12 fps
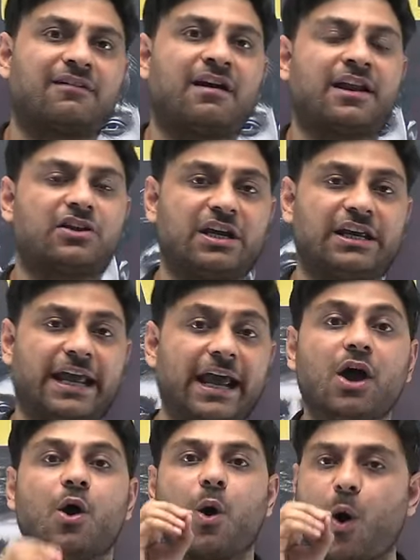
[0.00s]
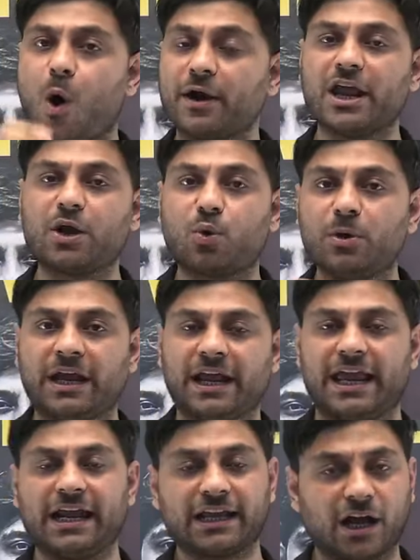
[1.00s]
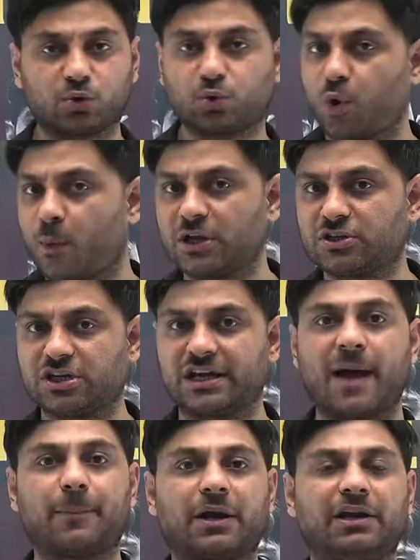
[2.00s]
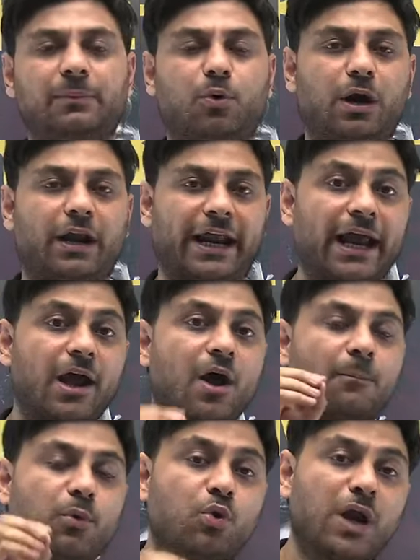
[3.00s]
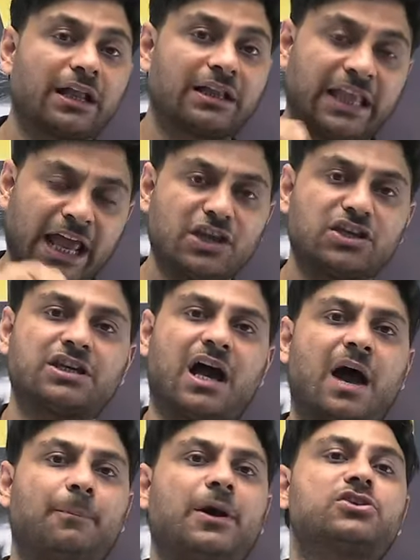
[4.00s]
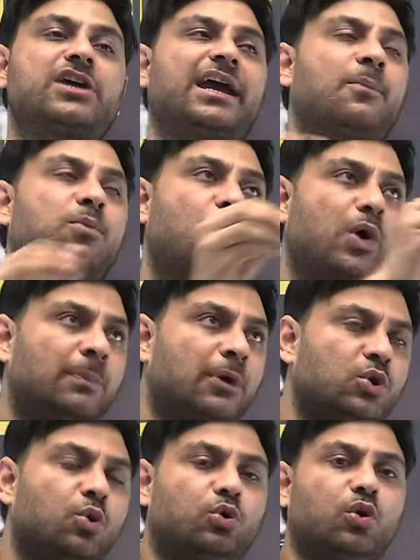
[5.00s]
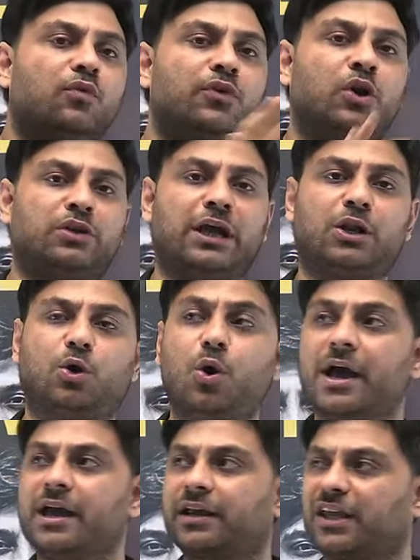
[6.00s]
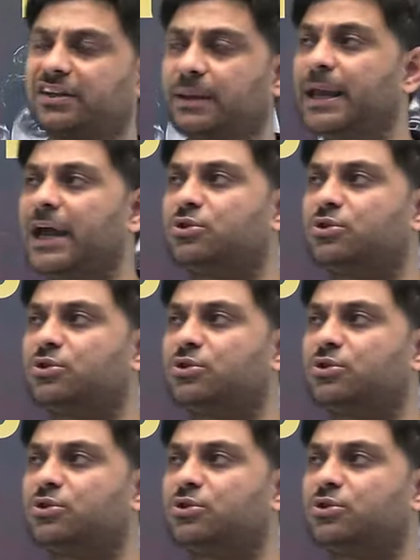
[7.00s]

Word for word: करवाना चाहिए और ये कोई एक या दो बच्चे यहां पर नहीं बोल रहे पूरा देश यहां पर चाहे आप कोई भी YouTube वीडियो देख लो किसी भी